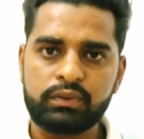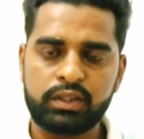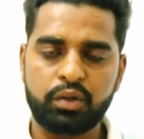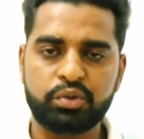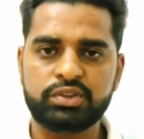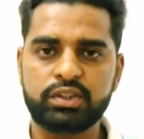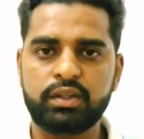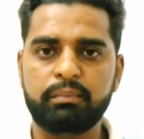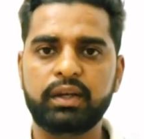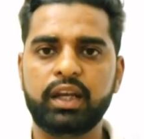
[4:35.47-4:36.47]
या कुछ चीज़ें
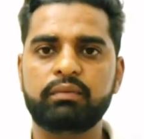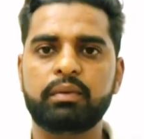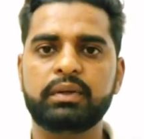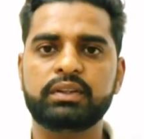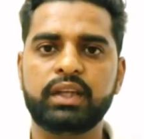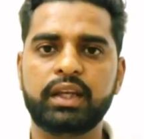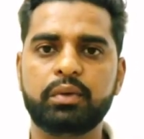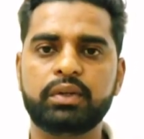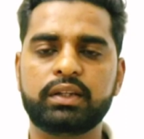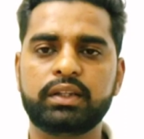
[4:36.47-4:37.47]
मिलने में हमें देरी हो
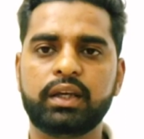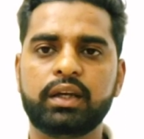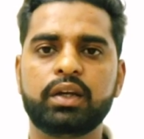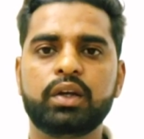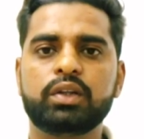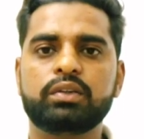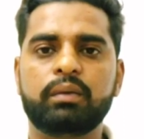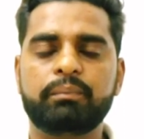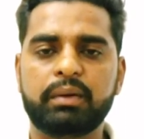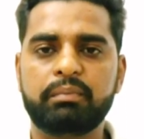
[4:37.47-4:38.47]
जाती है तो हम
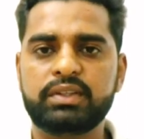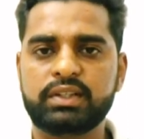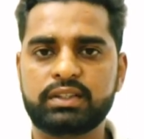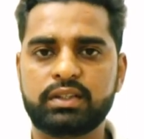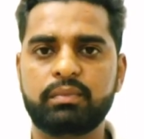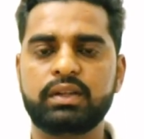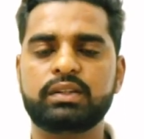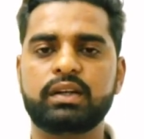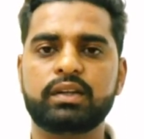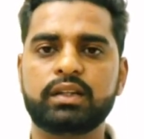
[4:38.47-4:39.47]
परमेश्वर के सामने
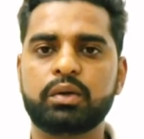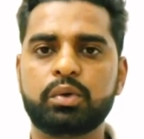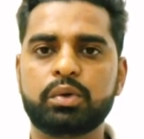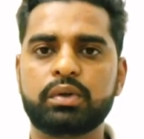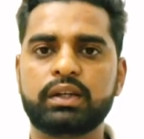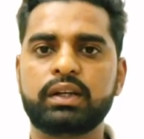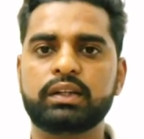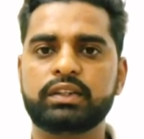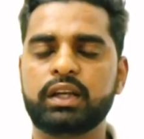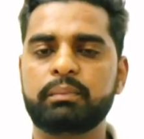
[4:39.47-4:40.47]
इतना ज़्यादा कुड़कुटाने
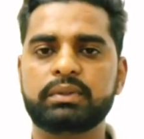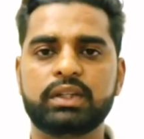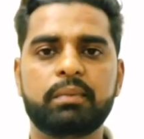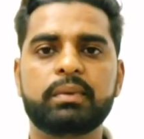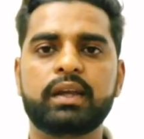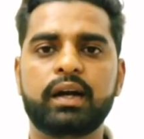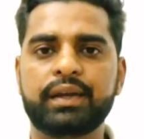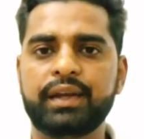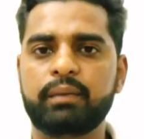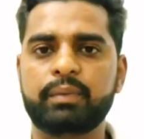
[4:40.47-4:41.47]
लगते हैं कि पता नहीं हम क्या
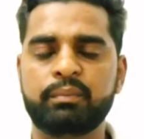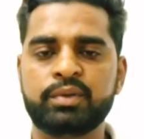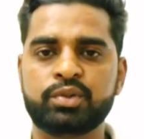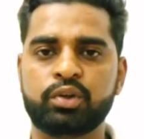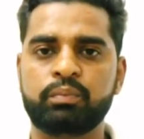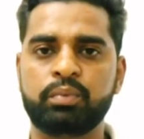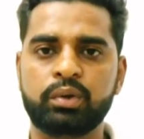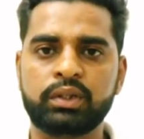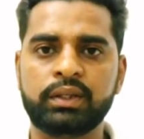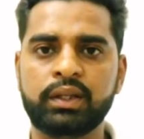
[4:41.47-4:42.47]
क्या परमेश्वर को
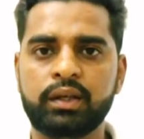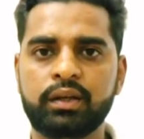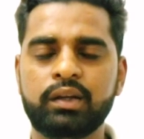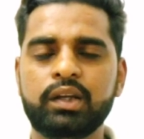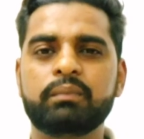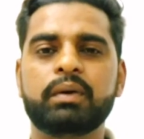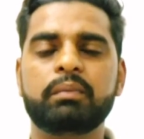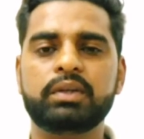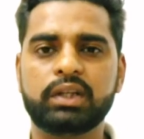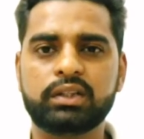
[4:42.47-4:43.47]
बोल देते हैं
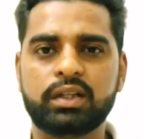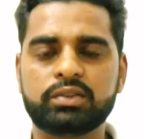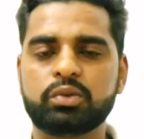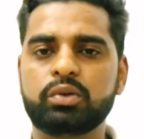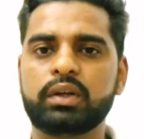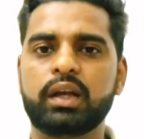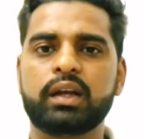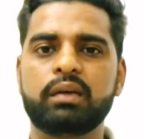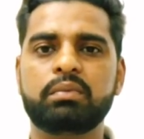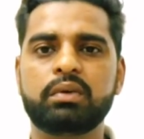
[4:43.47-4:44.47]
परमेश्वर के दासों को क्या
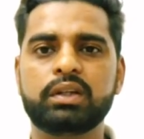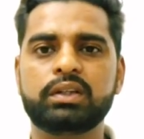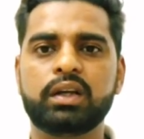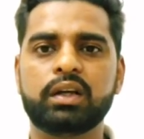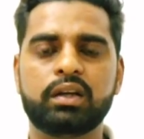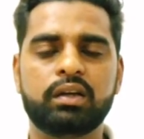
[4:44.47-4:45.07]
क्या बोल देते हैं